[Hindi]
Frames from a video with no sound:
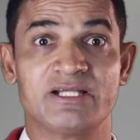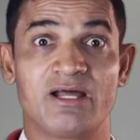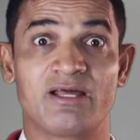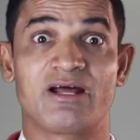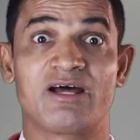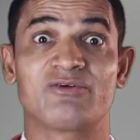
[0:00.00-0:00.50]

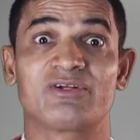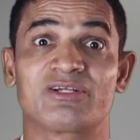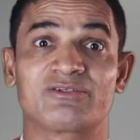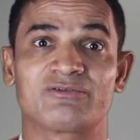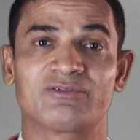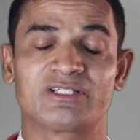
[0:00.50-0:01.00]
जहाँ हैरान होने
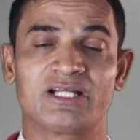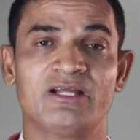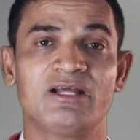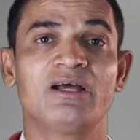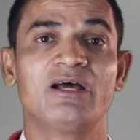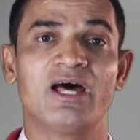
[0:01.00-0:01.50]
की ज़रूरत है
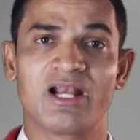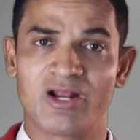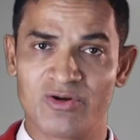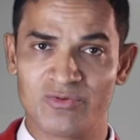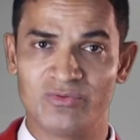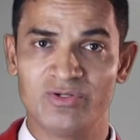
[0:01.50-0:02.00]

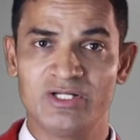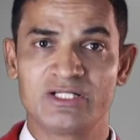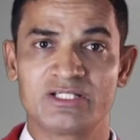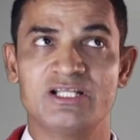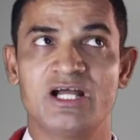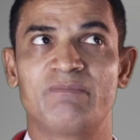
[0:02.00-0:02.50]
हैरान हो
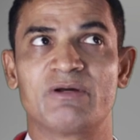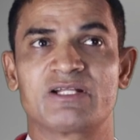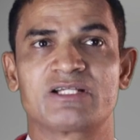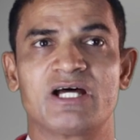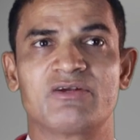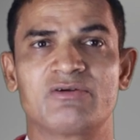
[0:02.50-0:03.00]
जहाँ
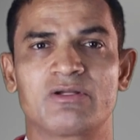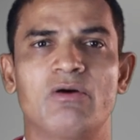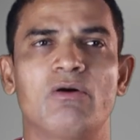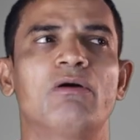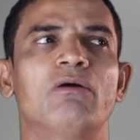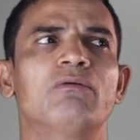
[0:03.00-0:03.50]
परेशान होने
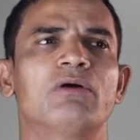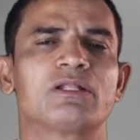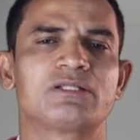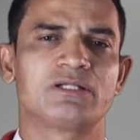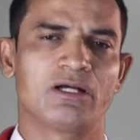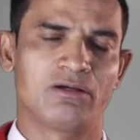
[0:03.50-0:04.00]
ओह
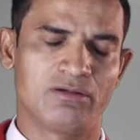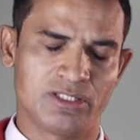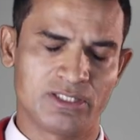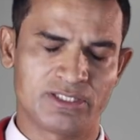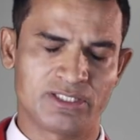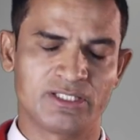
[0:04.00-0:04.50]
अच्छा ओ
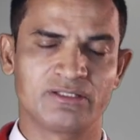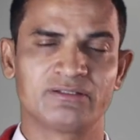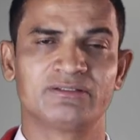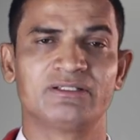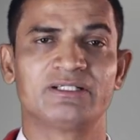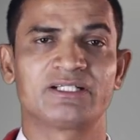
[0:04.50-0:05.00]
oh, सी
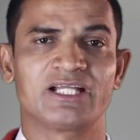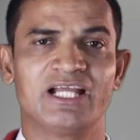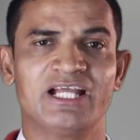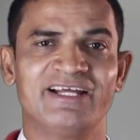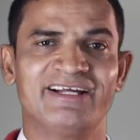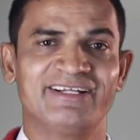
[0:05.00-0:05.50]
ठीक
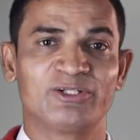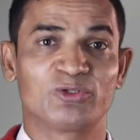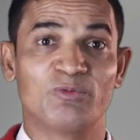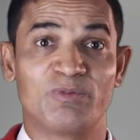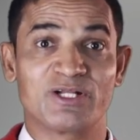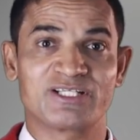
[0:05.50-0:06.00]
है
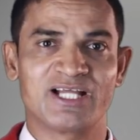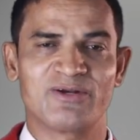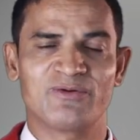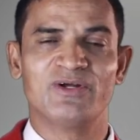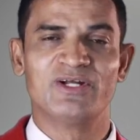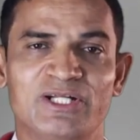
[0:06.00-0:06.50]
तो
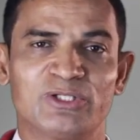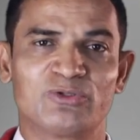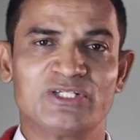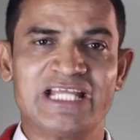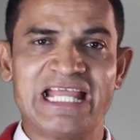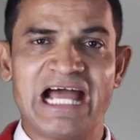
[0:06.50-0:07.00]
परेशान हो
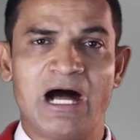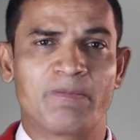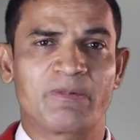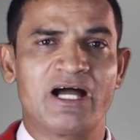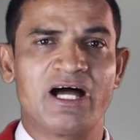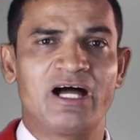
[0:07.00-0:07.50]
तो ये
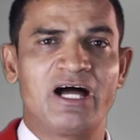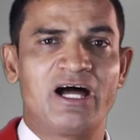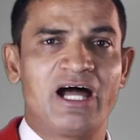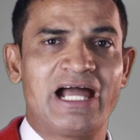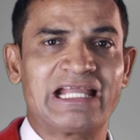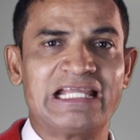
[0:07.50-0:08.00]
आपका
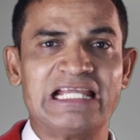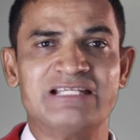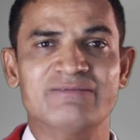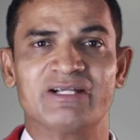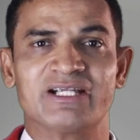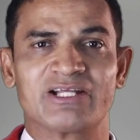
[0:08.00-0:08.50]

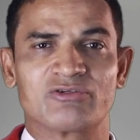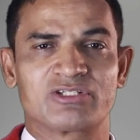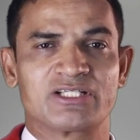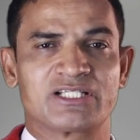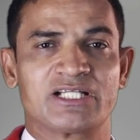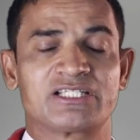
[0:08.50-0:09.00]
एंगेजमेंट है
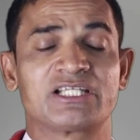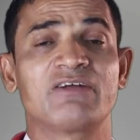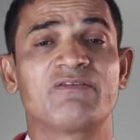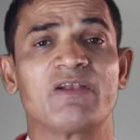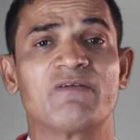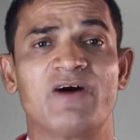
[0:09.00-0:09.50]
उसके साथ
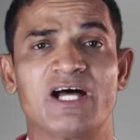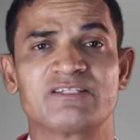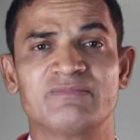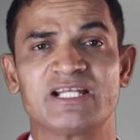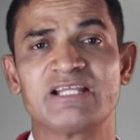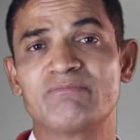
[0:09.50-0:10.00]
सिर्फ
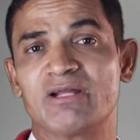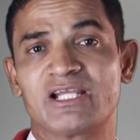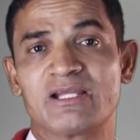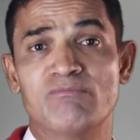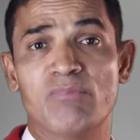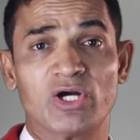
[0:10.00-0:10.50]
अल्फाज में नहीं
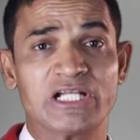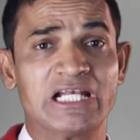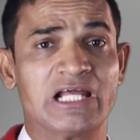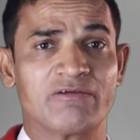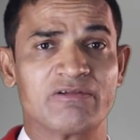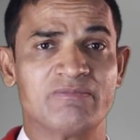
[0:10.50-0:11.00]
बल्कि बॉडी
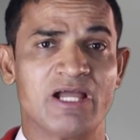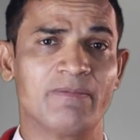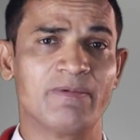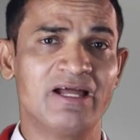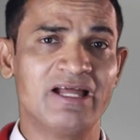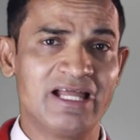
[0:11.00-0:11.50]
लैंग्वेज में
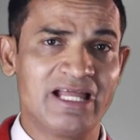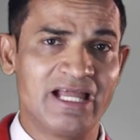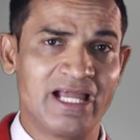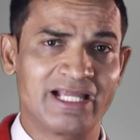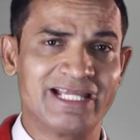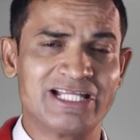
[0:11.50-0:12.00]
आप
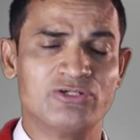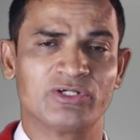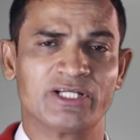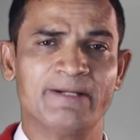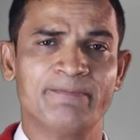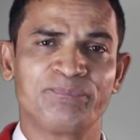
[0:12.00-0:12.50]
एंगेज
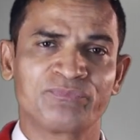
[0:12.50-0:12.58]
होंगे